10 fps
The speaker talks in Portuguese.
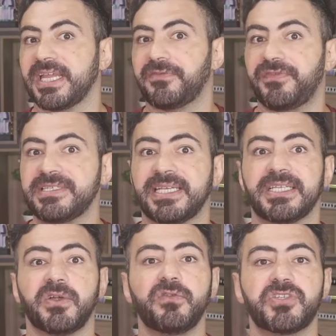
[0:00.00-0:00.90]
Os Serafins
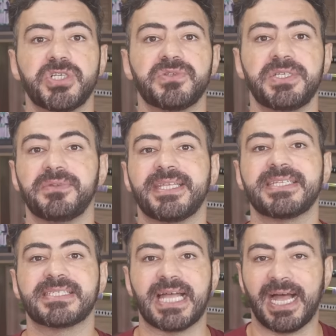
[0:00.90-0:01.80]
ainda não tinham sido
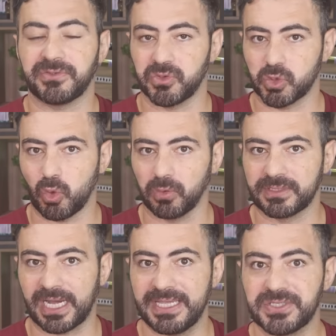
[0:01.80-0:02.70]
testados
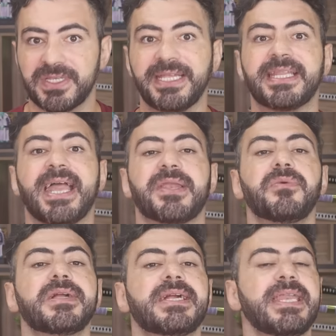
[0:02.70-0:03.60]
contra isso e ainda
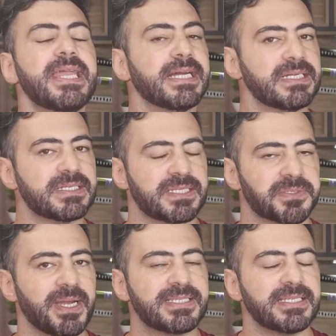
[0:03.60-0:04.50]
eram
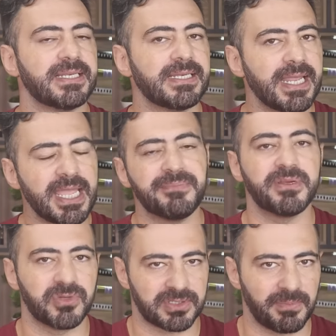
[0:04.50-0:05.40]
crianças, mas
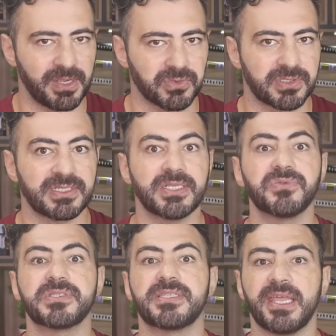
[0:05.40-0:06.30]
lembre meus amigos,
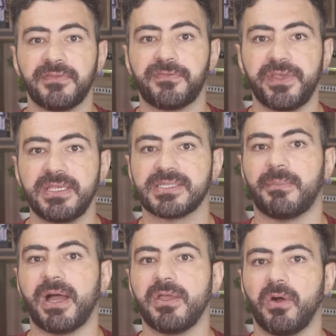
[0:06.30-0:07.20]
são Serafins,
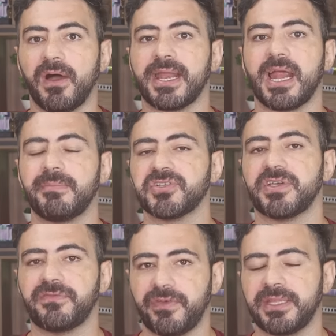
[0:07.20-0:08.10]
a maior arma
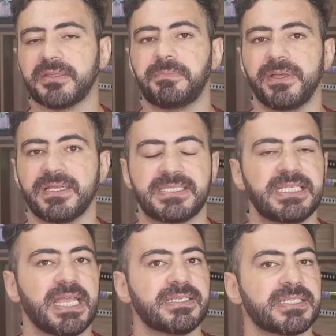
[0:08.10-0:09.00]
já feita pela
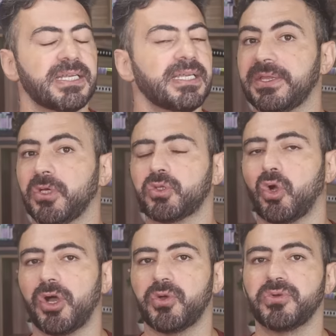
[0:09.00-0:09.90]
ciência e é
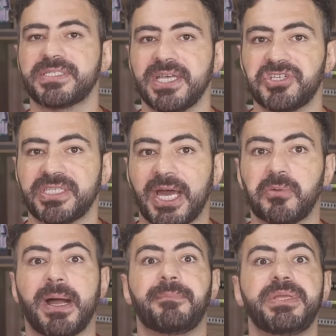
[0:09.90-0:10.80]
notório o Sanji dar
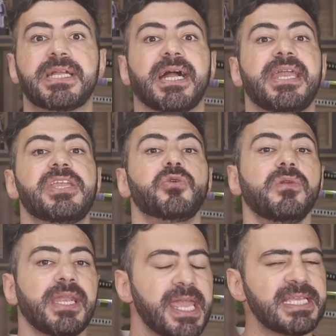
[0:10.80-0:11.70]
uma bica em
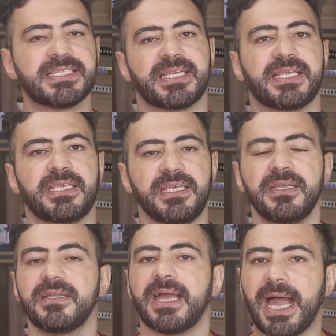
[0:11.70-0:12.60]
um laser
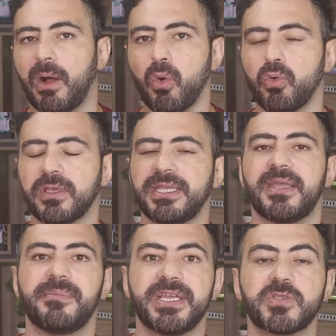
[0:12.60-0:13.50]
aqui, algo que
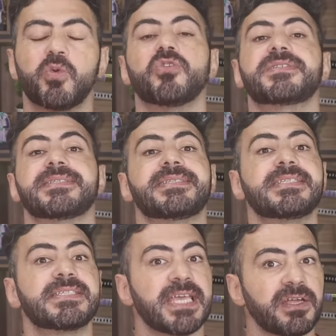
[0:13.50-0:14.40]
nem mesmo os
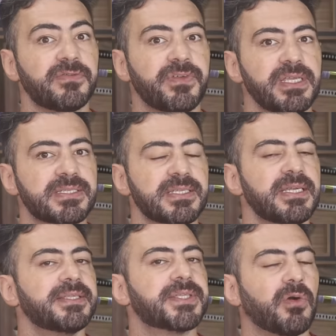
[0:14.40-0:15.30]
Serafins
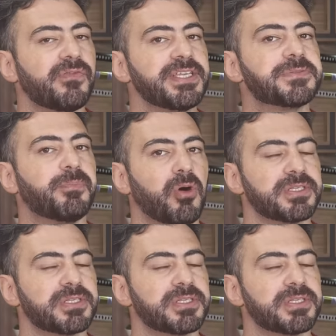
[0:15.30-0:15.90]
talvez